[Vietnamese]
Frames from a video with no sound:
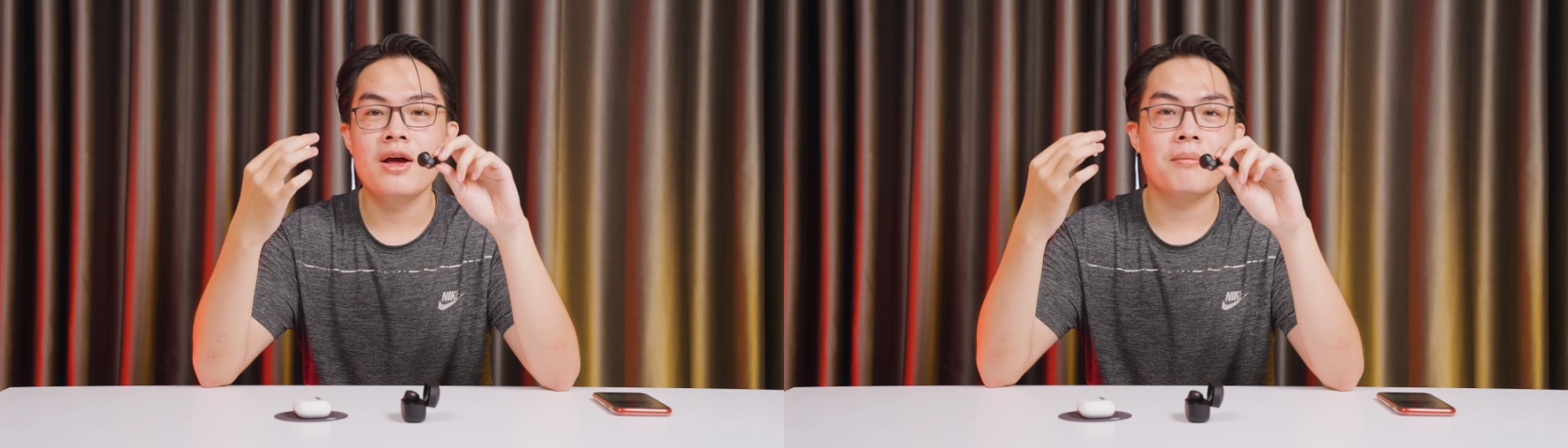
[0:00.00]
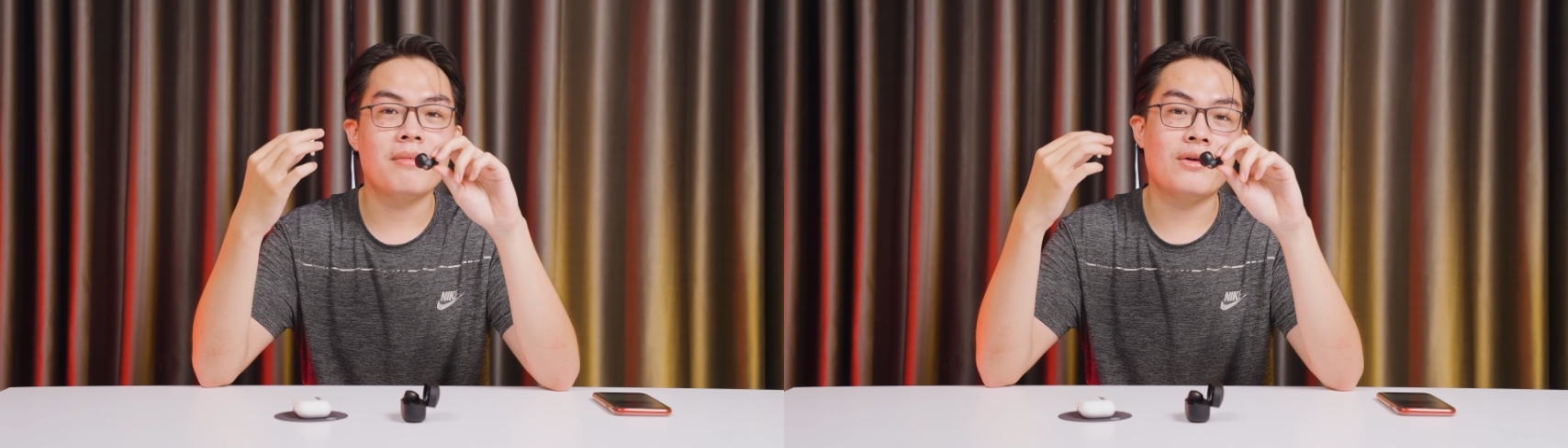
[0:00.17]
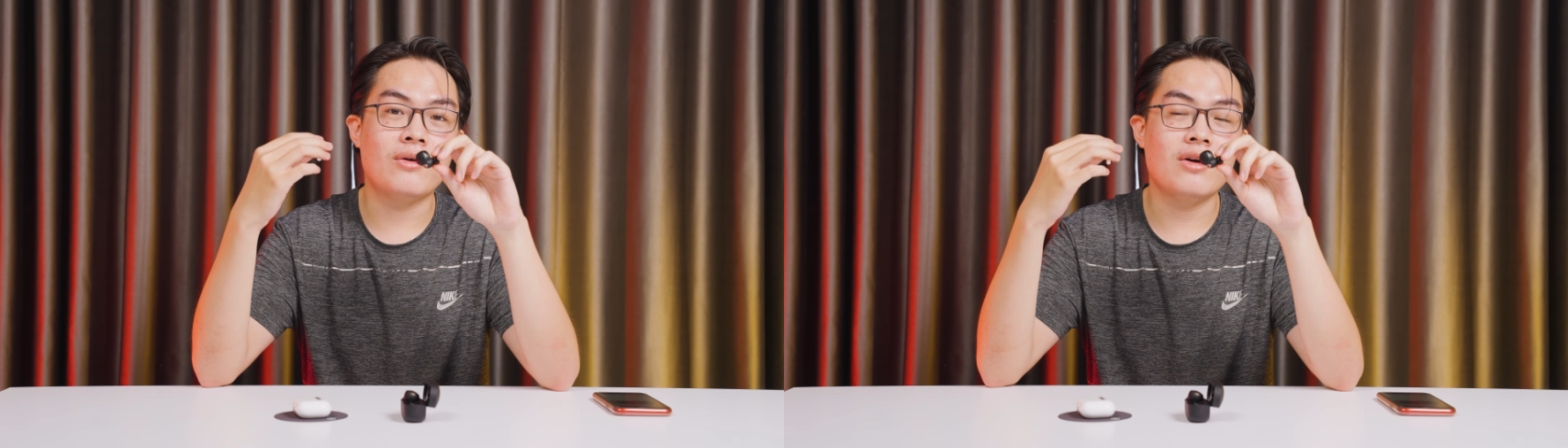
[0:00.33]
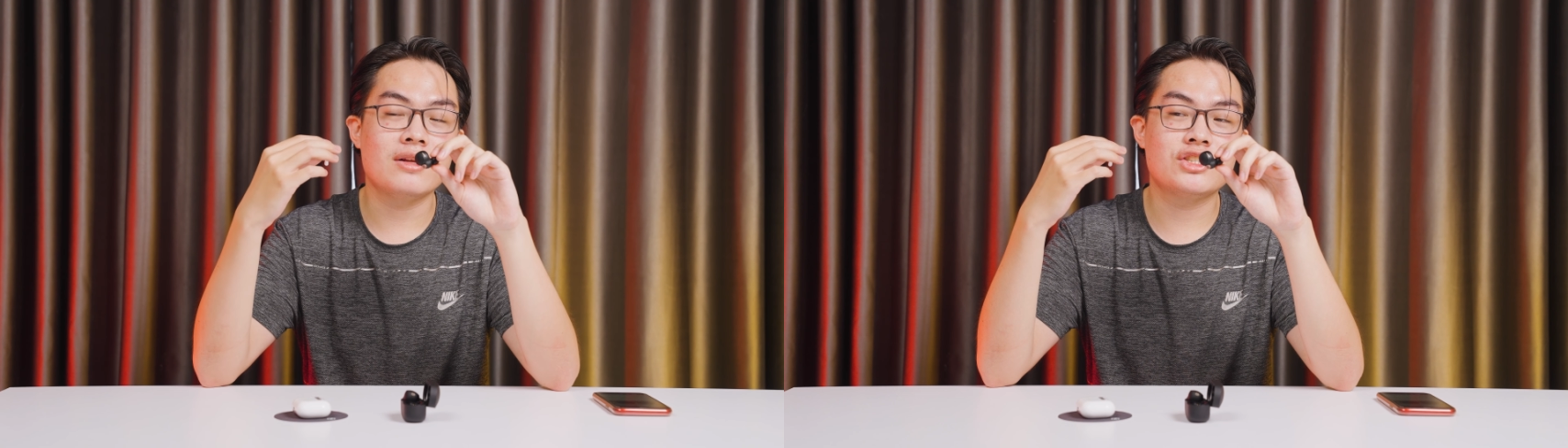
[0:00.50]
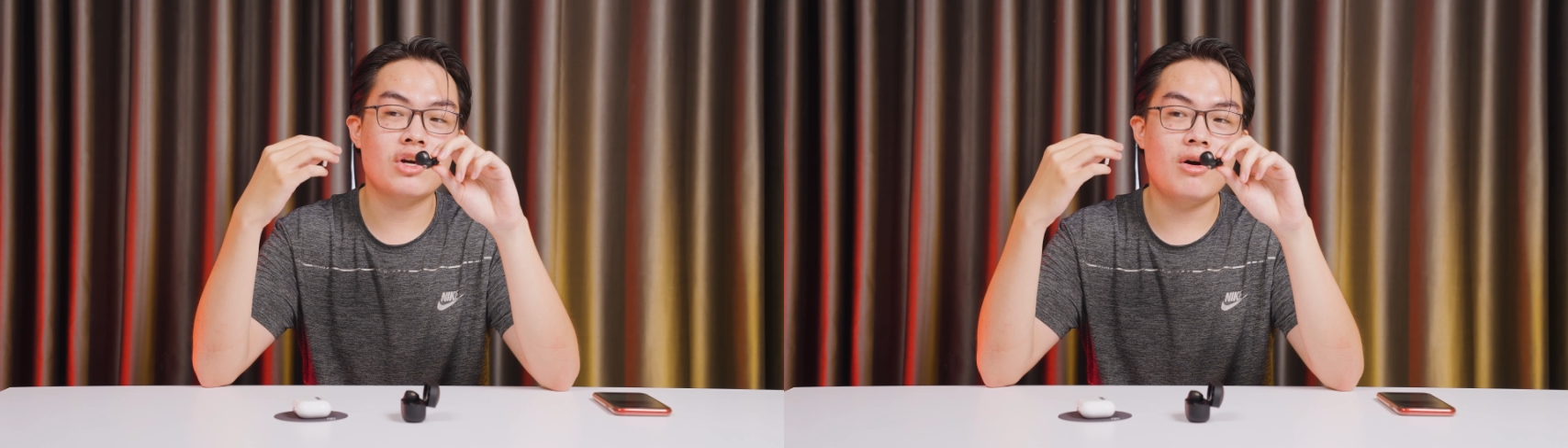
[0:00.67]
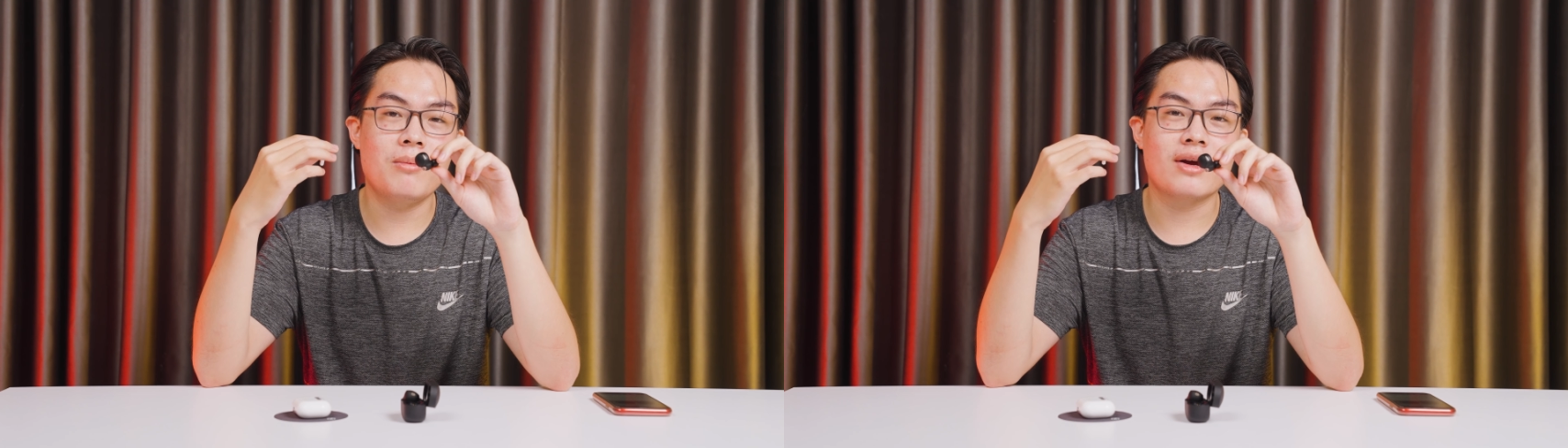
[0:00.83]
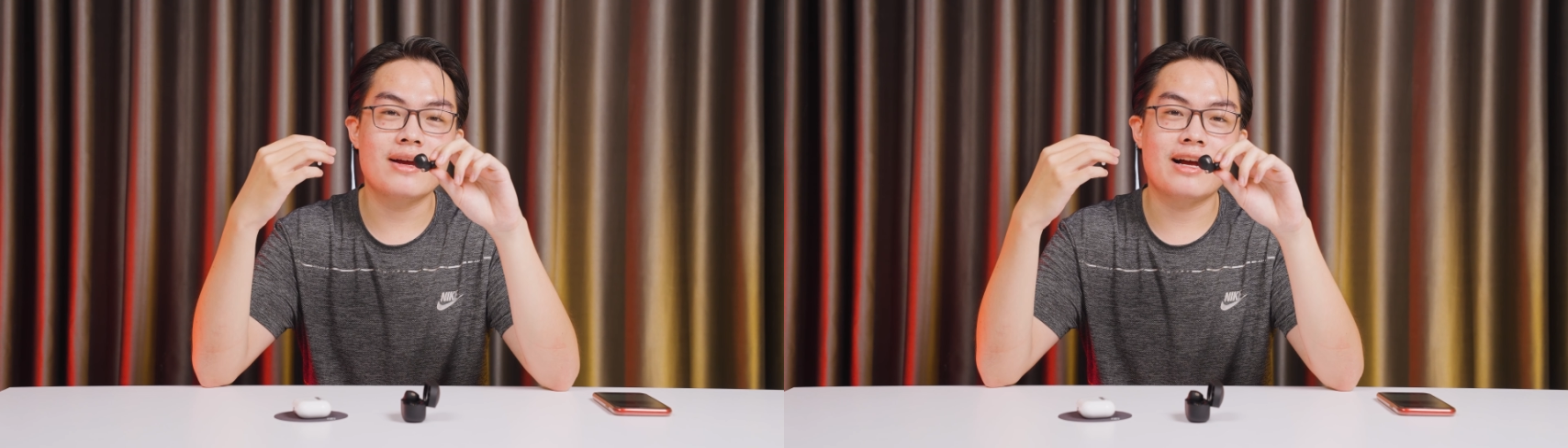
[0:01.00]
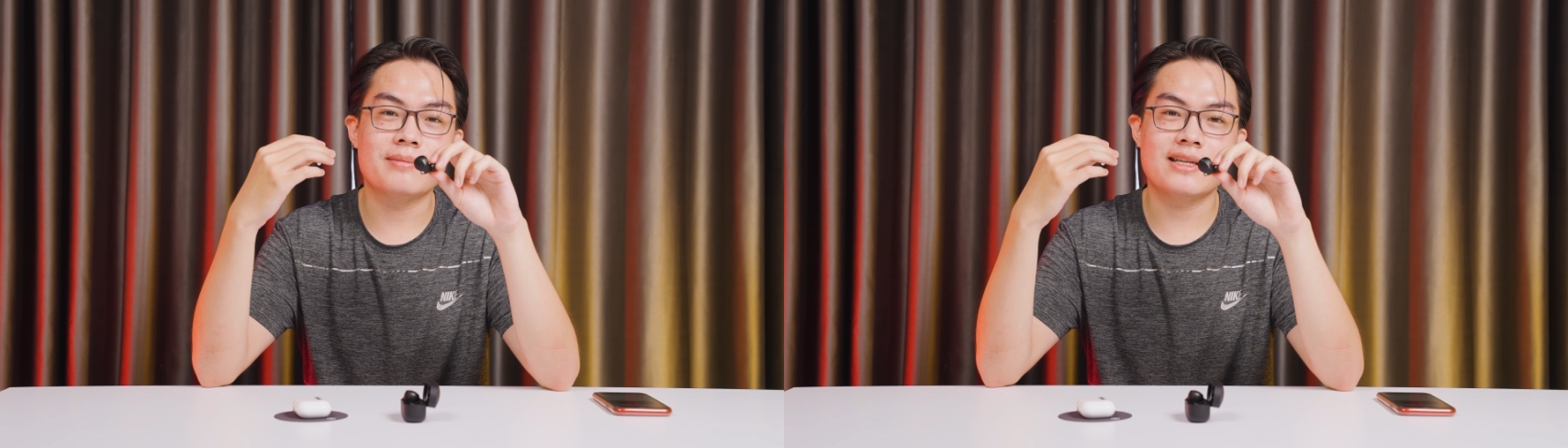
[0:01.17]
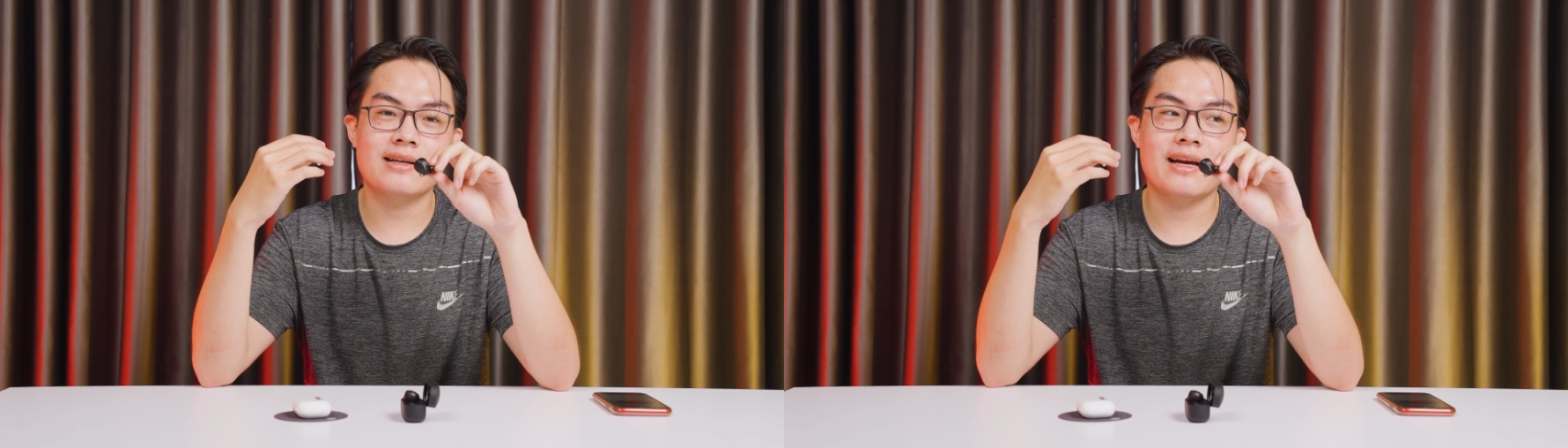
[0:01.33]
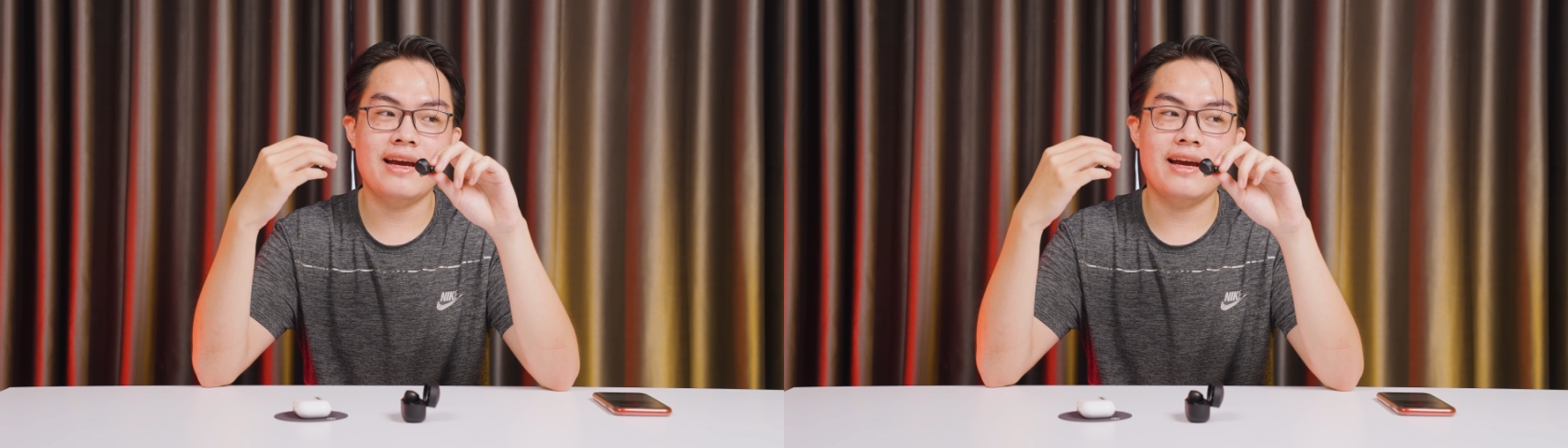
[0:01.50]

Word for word: mà nó cho một cái cảm giác